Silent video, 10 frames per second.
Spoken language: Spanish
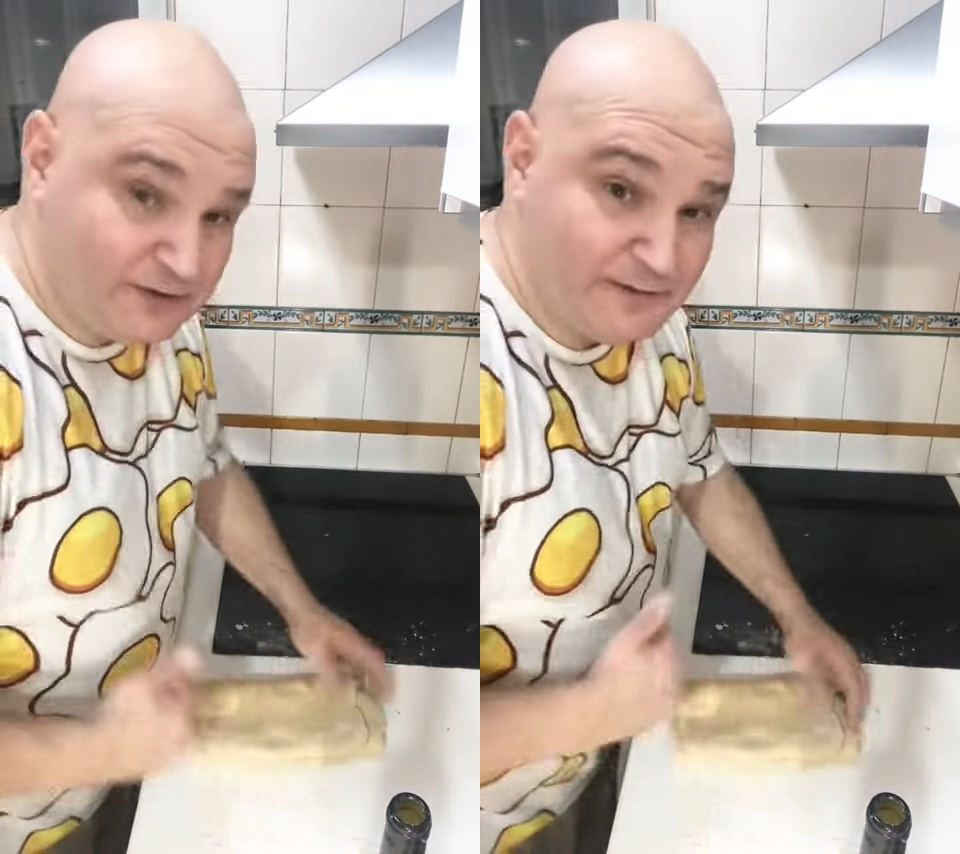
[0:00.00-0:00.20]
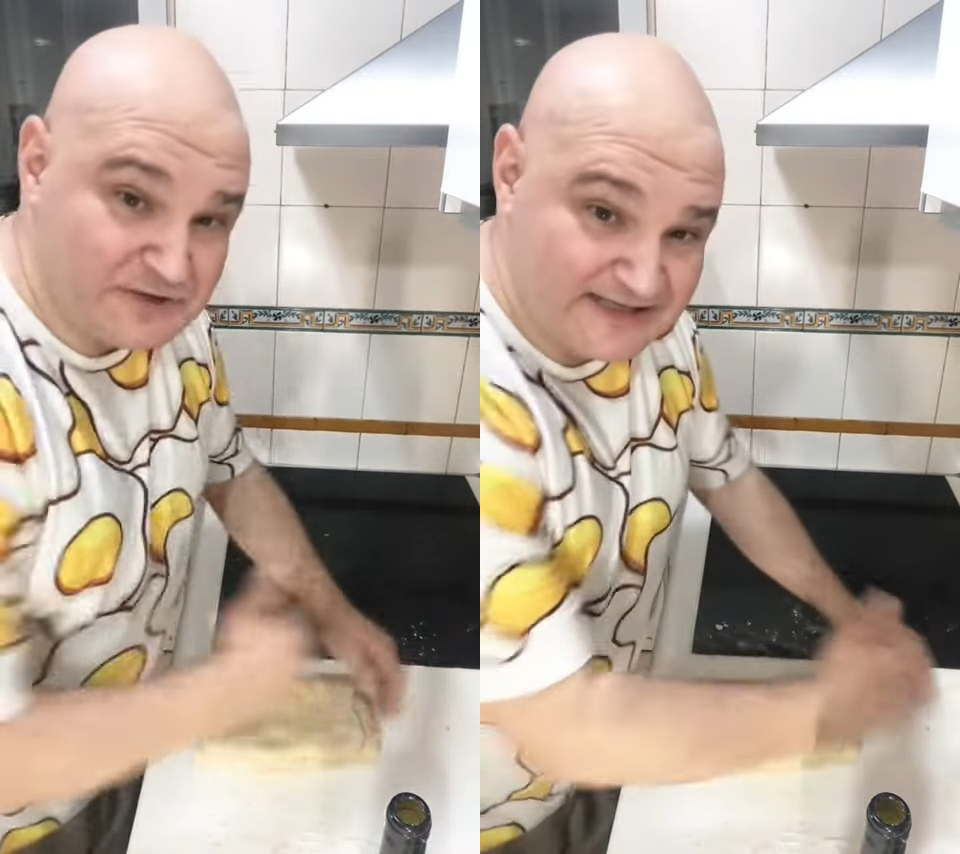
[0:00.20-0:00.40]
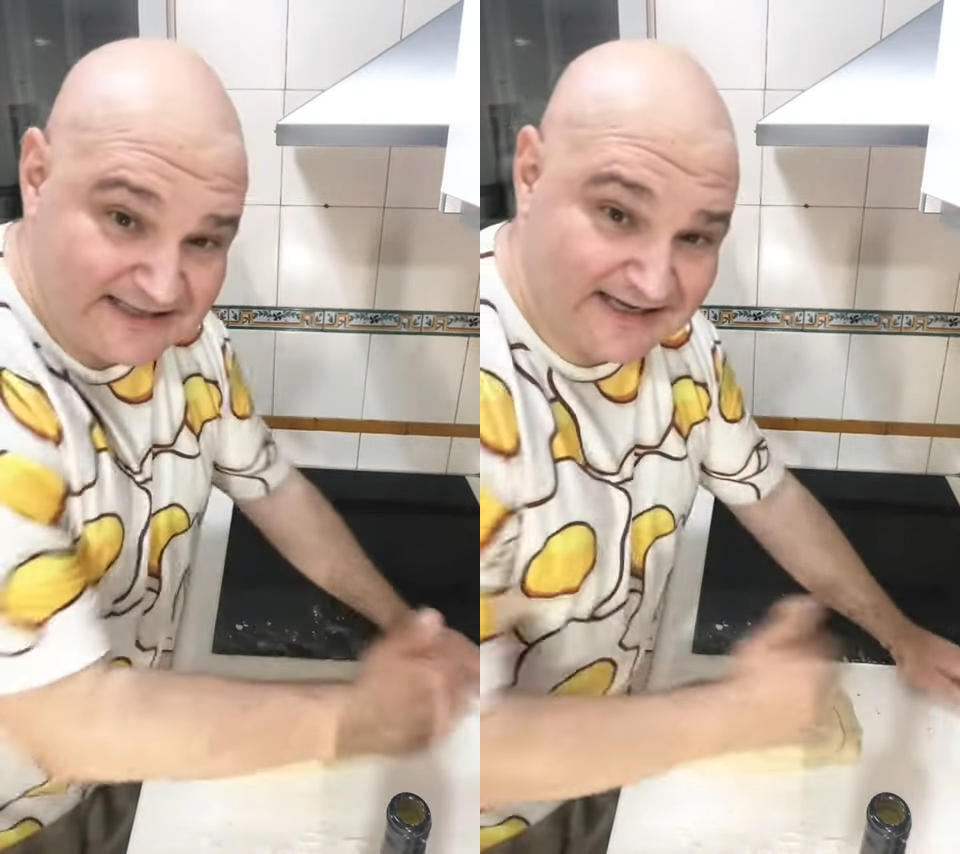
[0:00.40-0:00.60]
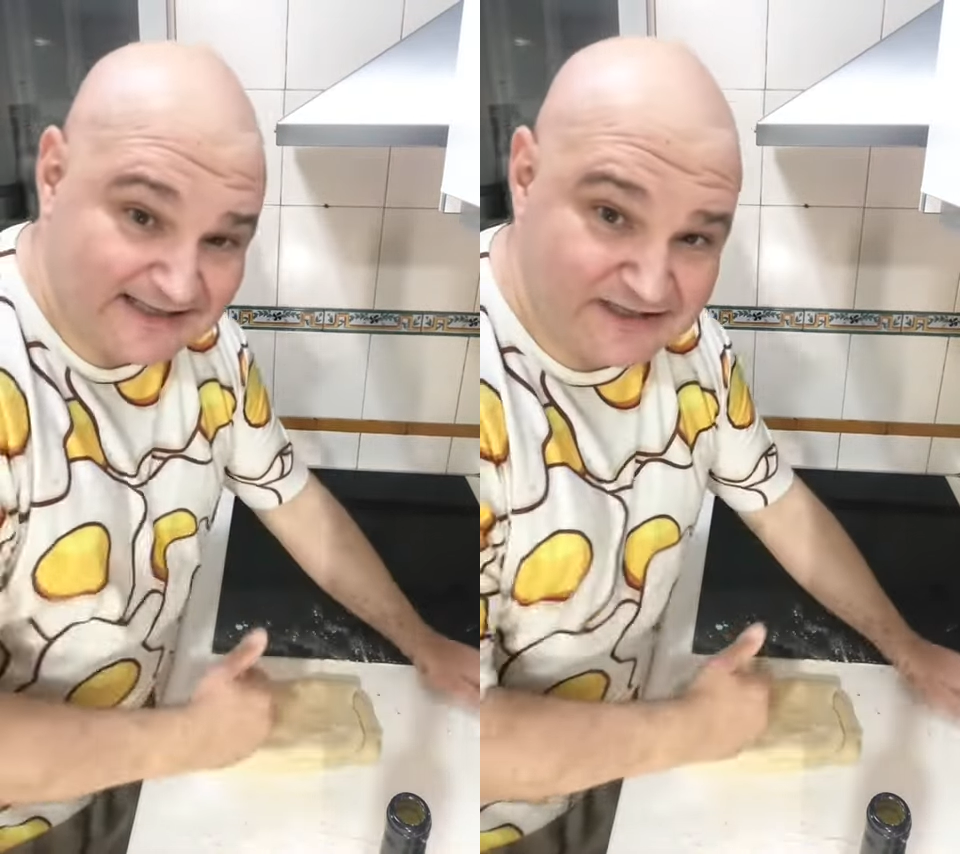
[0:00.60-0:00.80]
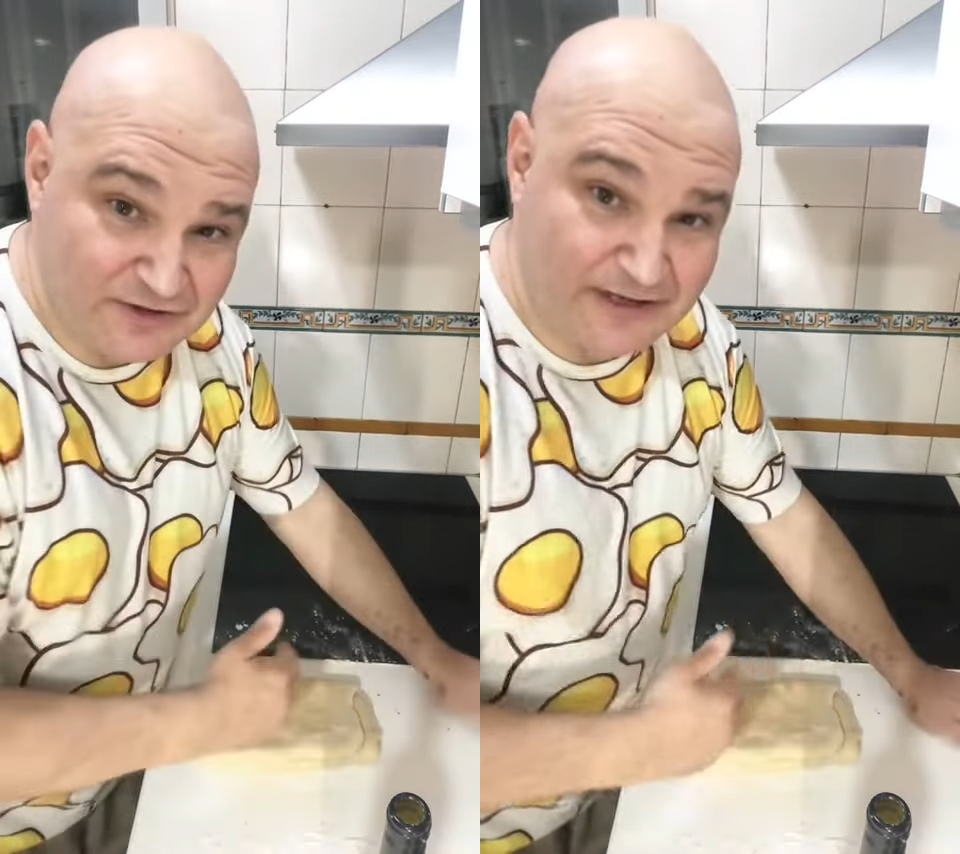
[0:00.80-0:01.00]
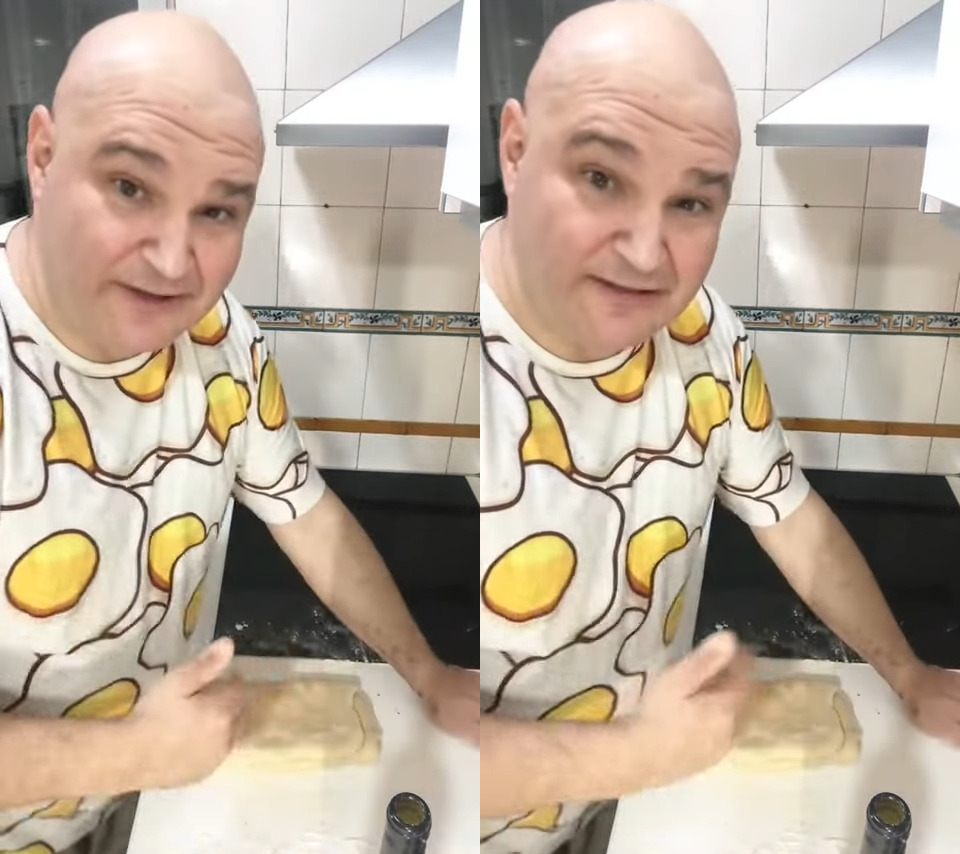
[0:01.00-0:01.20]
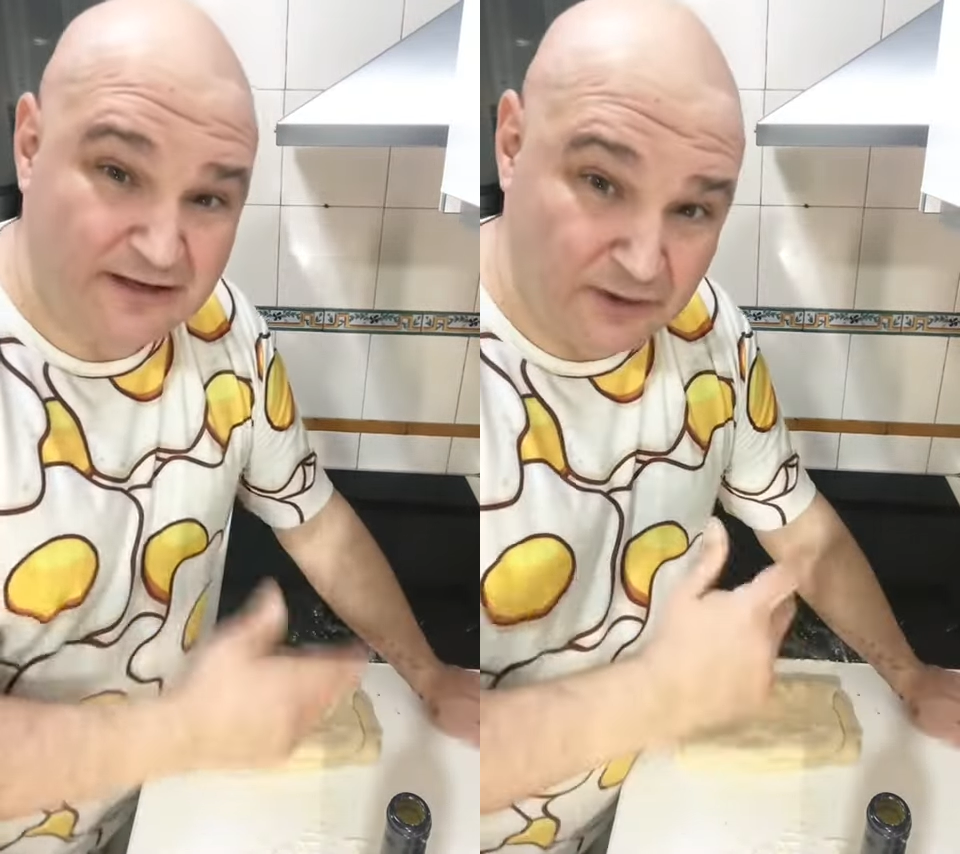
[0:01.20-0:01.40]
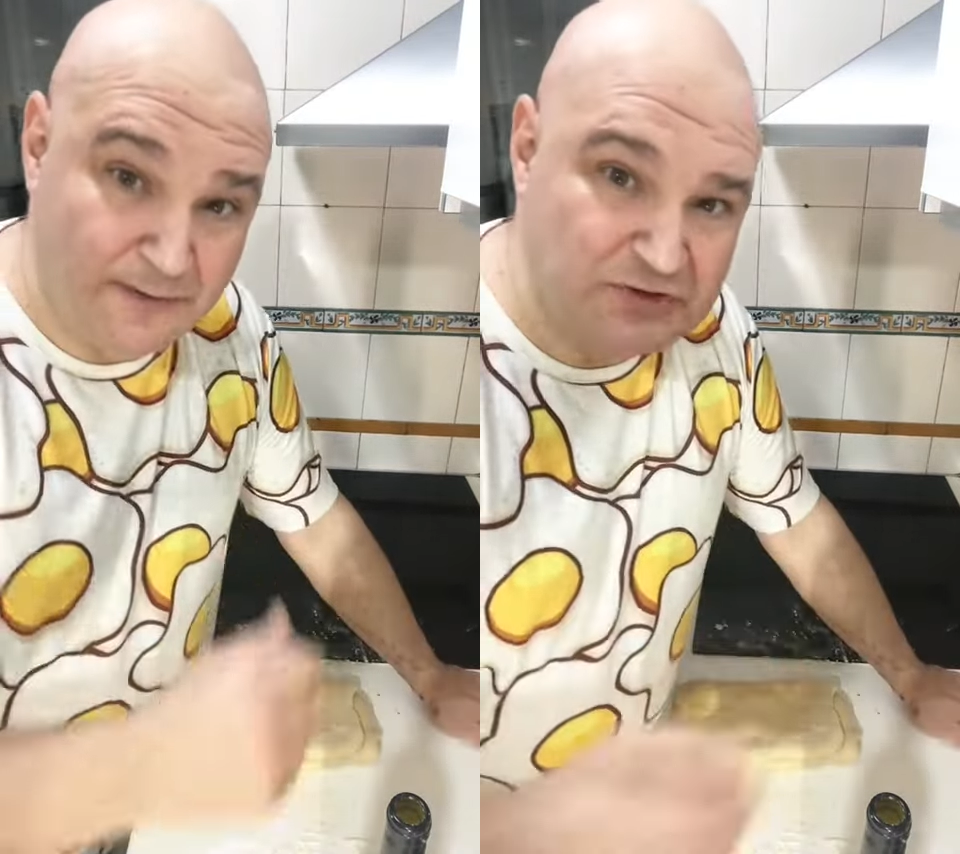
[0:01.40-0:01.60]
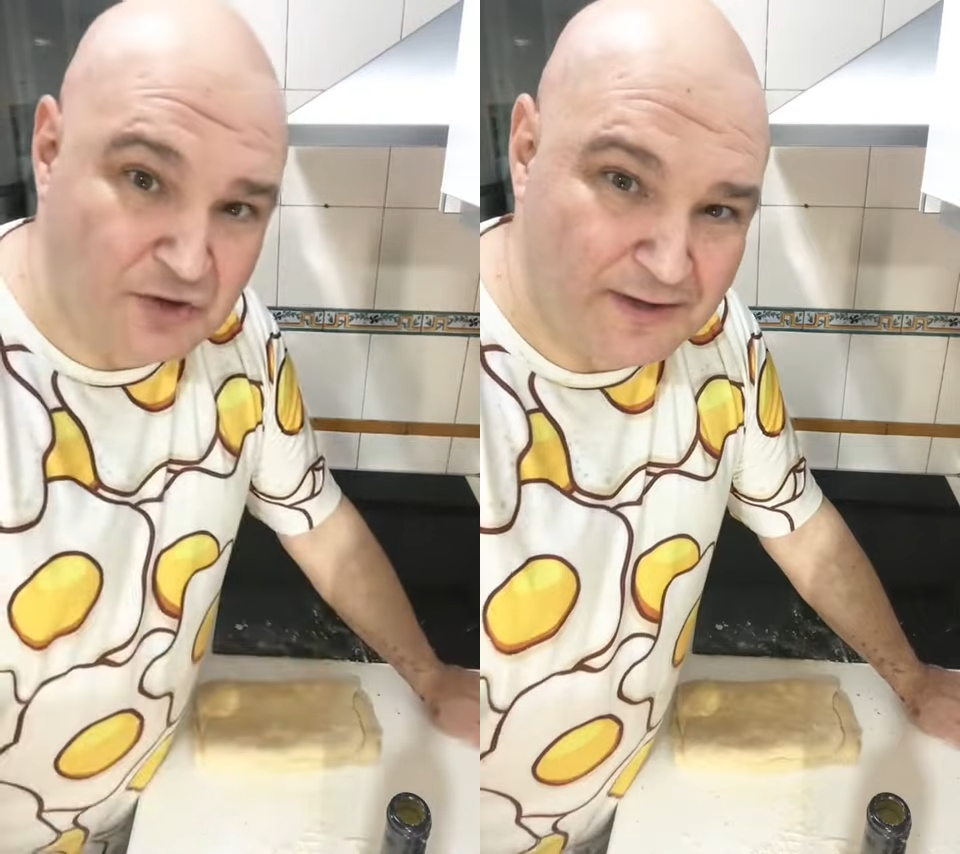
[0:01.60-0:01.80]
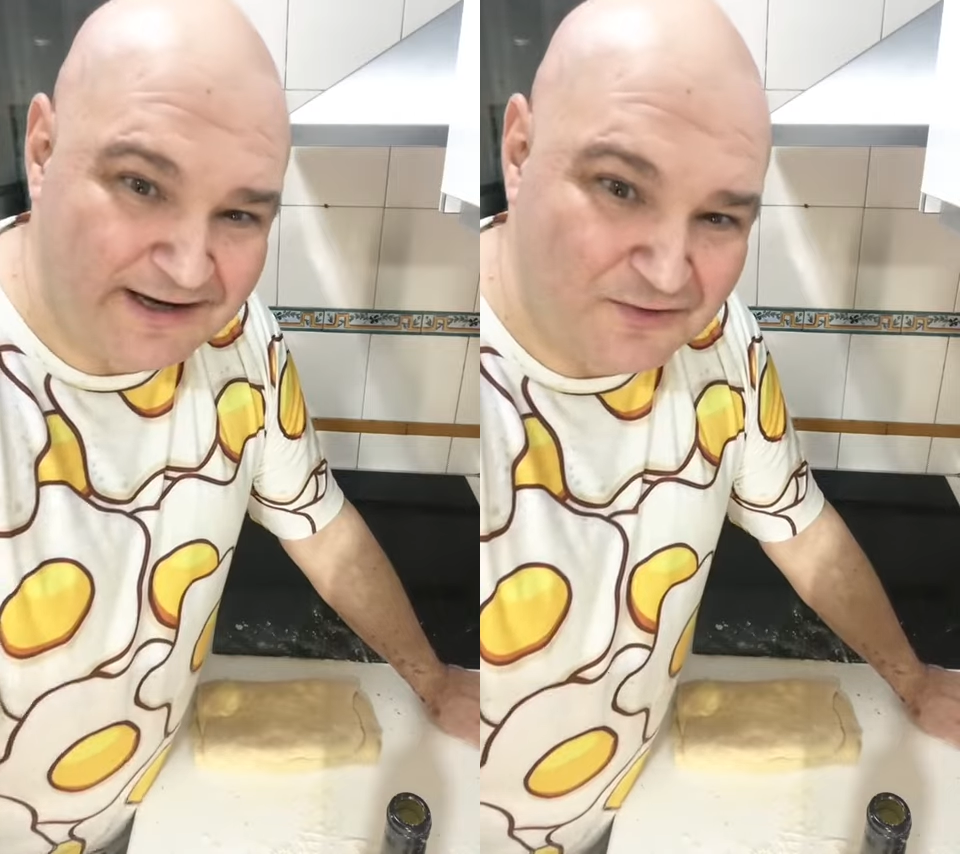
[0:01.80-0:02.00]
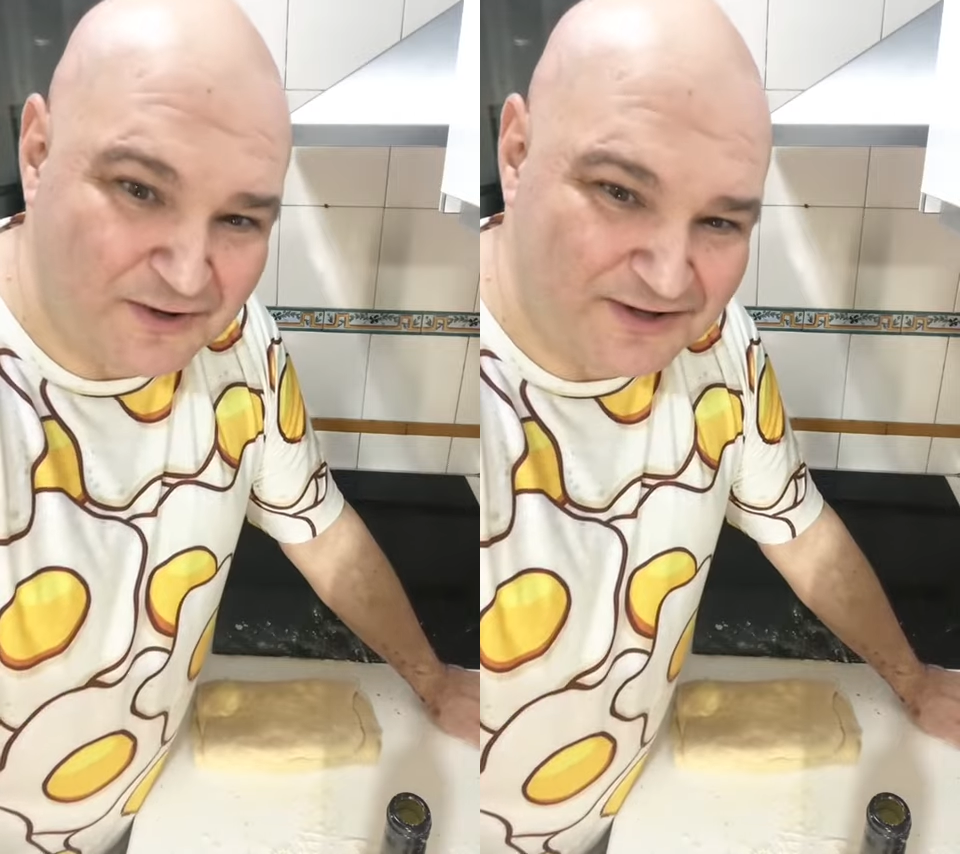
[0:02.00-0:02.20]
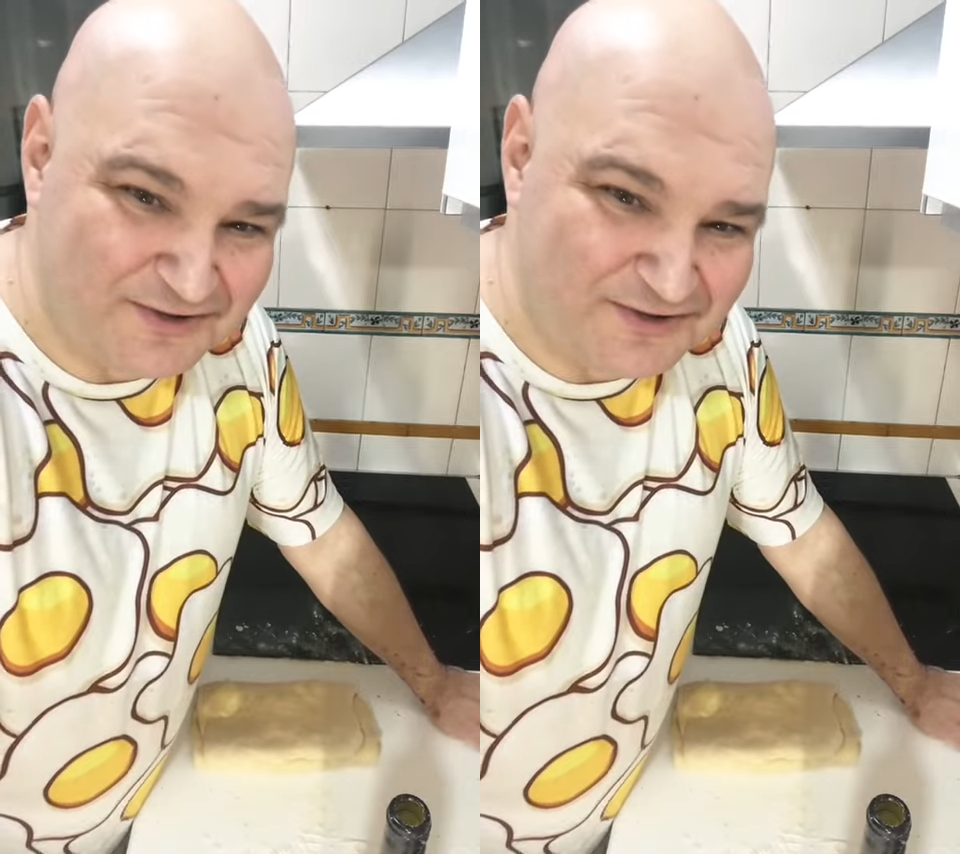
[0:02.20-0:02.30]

lo vamos a estirar así otra vez y lo vamos a doblar en cuatro.